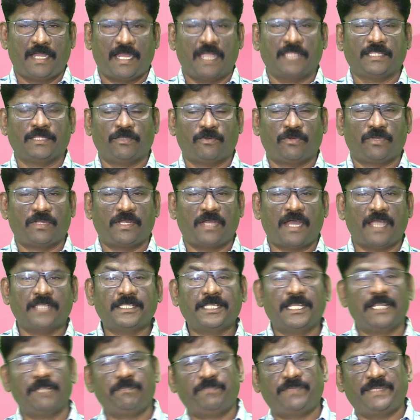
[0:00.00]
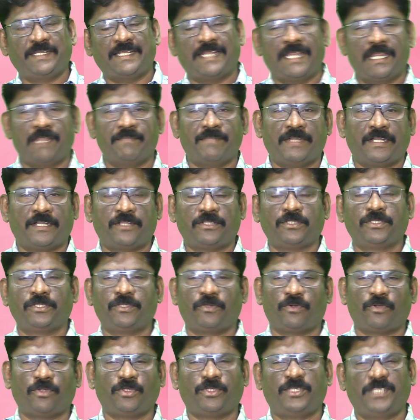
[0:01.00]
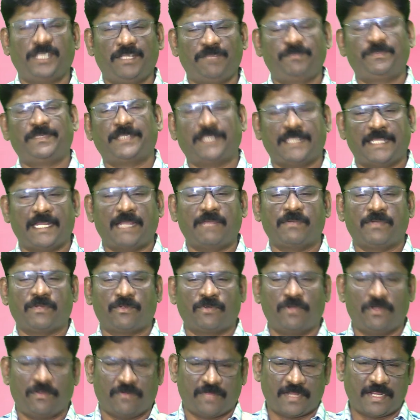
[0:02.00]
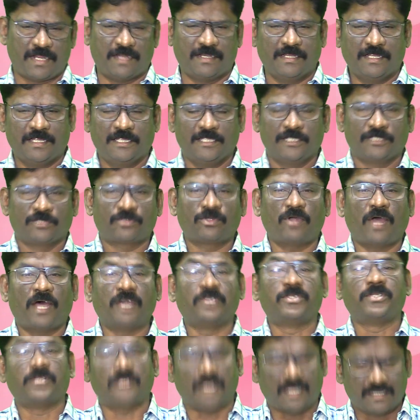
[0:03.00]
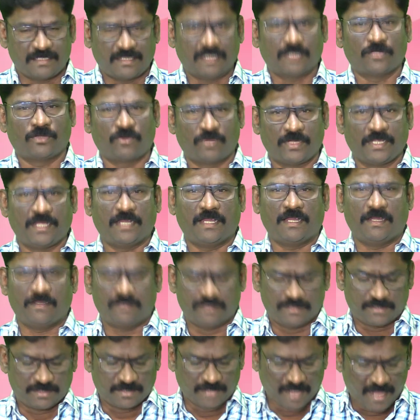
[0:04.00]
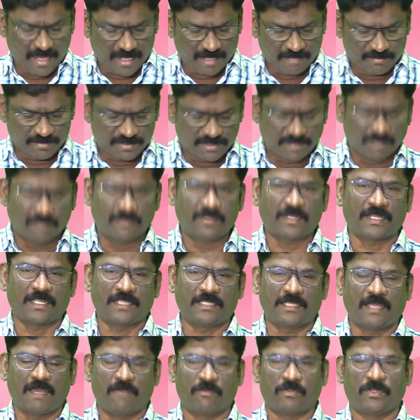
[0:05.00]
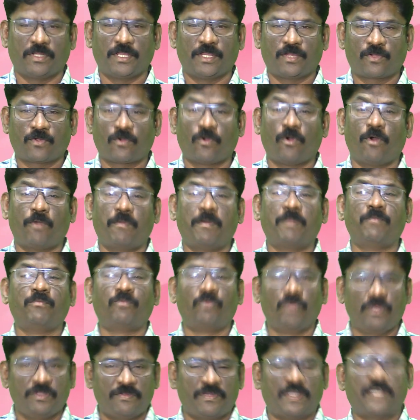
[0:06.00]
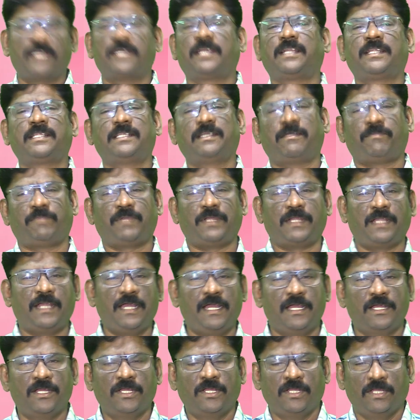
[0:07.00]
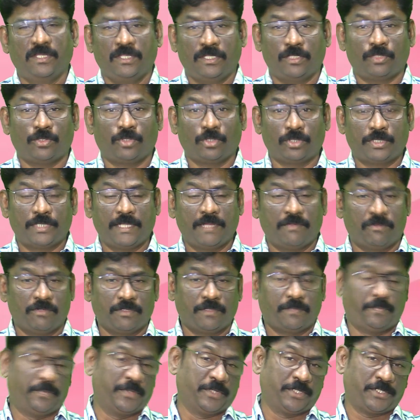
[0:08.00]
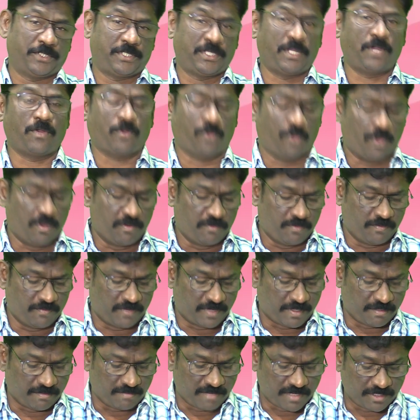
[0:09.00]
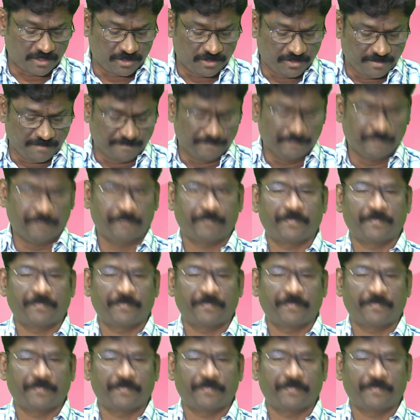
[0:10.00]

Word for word: அந்த ஒரு அதிருப்தி நிலைமையிலிருந்து ஒரு திருப்தி நிலைமைக்குள்ளே வரார் ஸோ அதுதான் அதனுடைய சாரம்சங்கிறது அவருடைய கோபம் முடிவடைகிறது அப்படின்னா ஏதோ தேவனுக்கு பெருசாக கோபம் வர்ற மாதிரியும்